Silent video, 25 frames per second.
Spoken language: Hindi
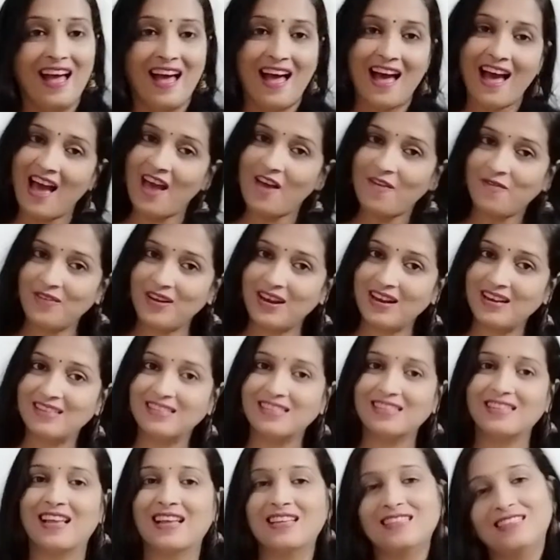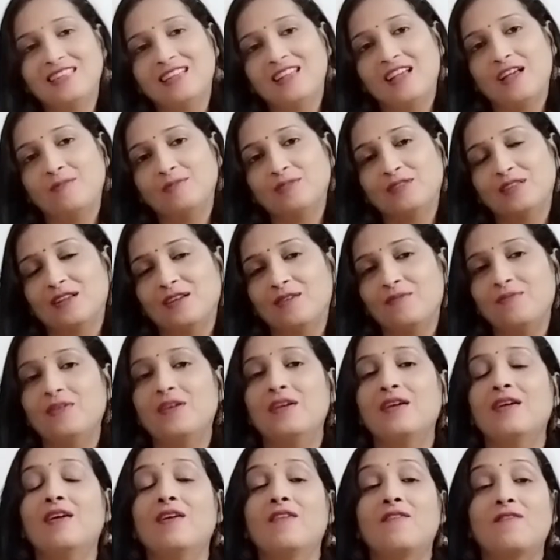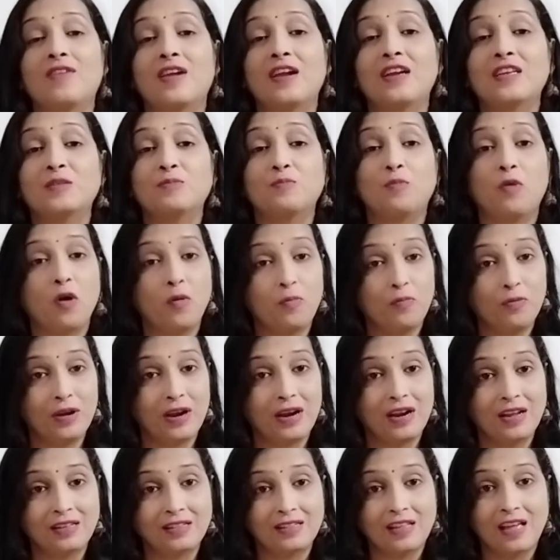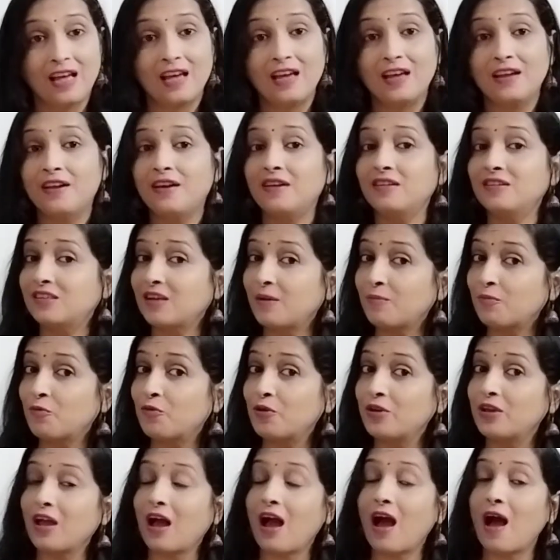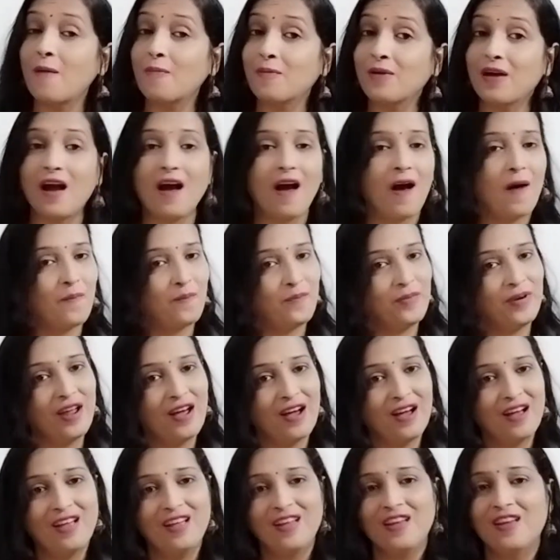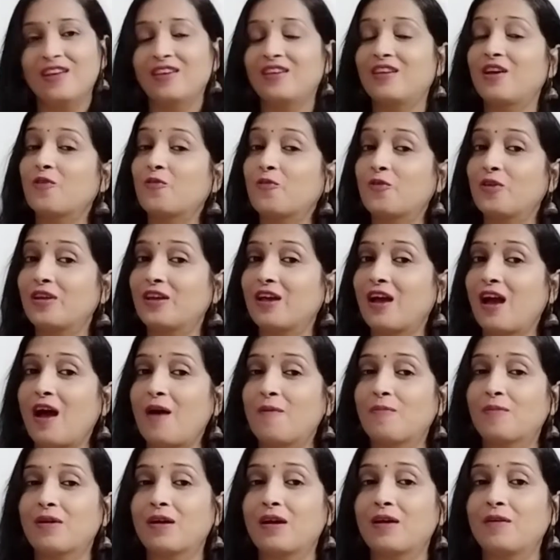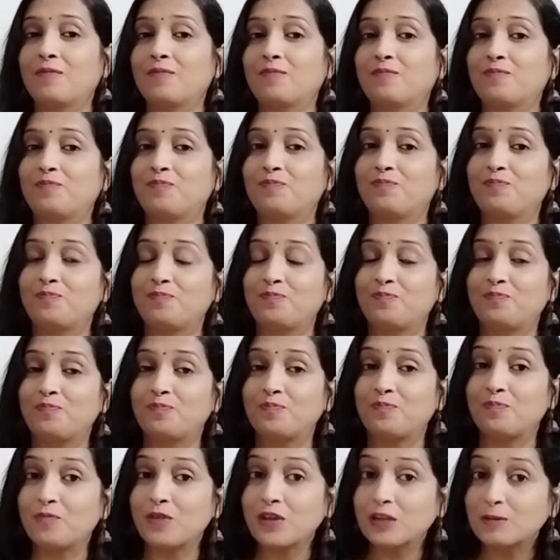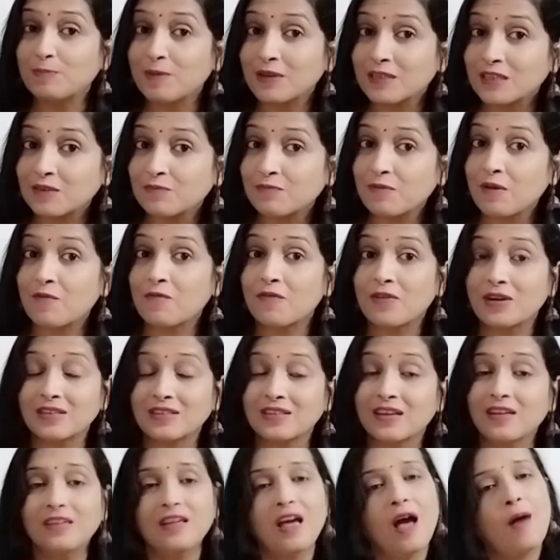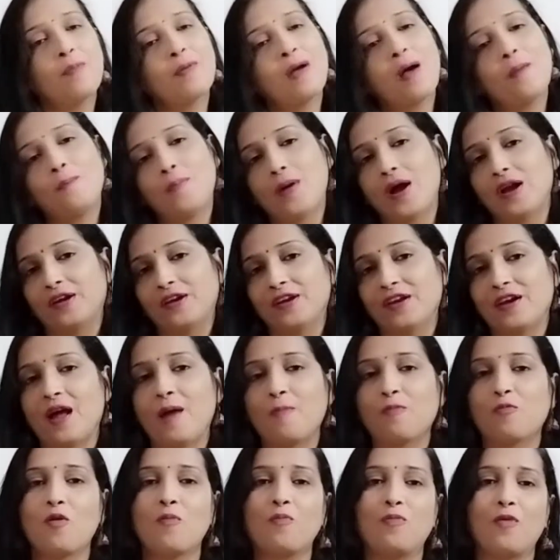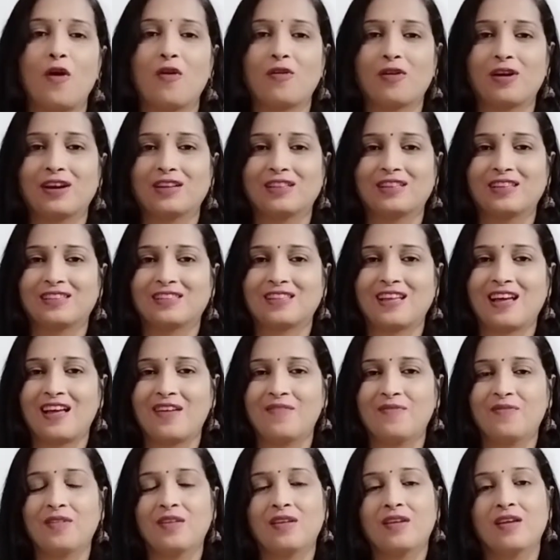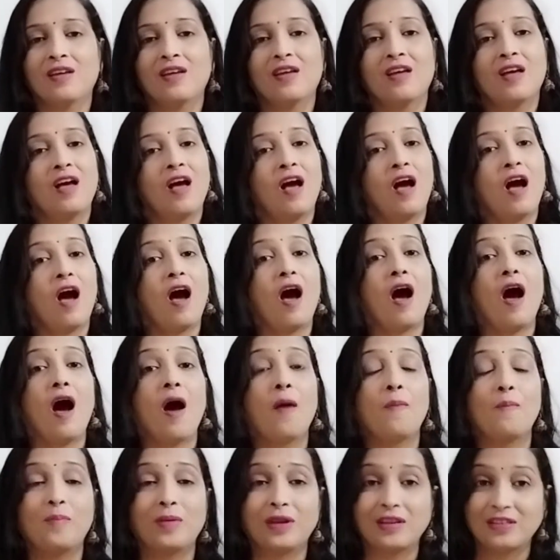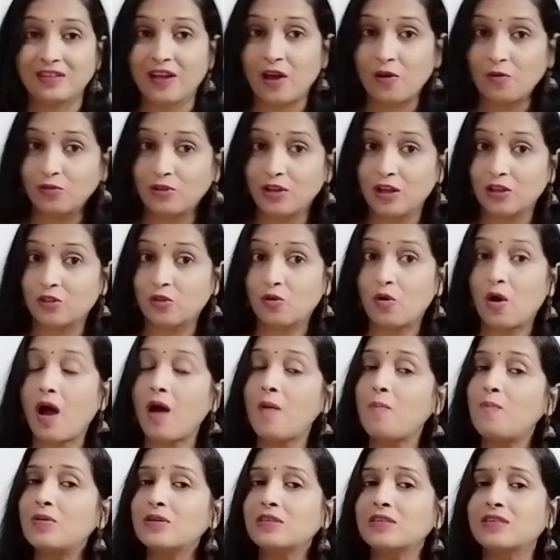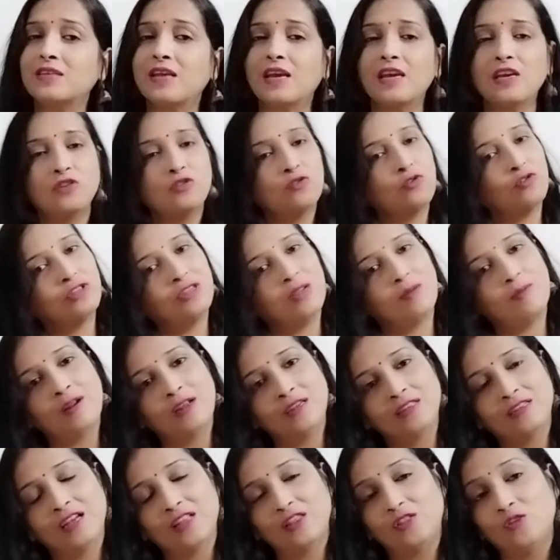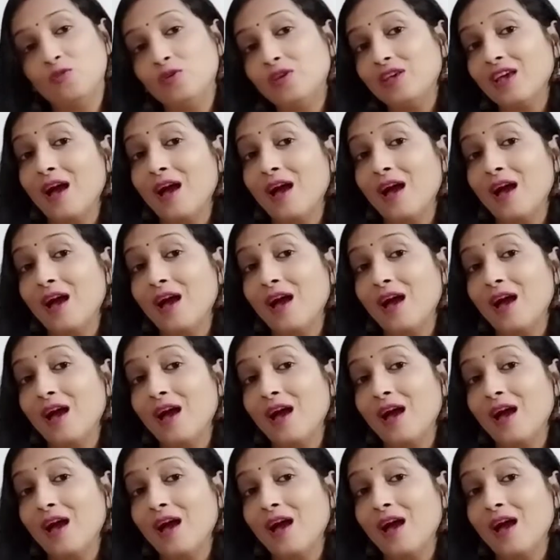हाय फ्रेंड्स कैसे हैं आप सब फ्रेंड्स बहुत बुरा लगता है ना जब कोई आपका अपना या कोई आपका स्पेसिफिक पर्सन या आपका पार्टनर आपको ब्लॉक कर देता है आप परेशान हो जाते हो आप बस यही सोचने में लग जाते हो कि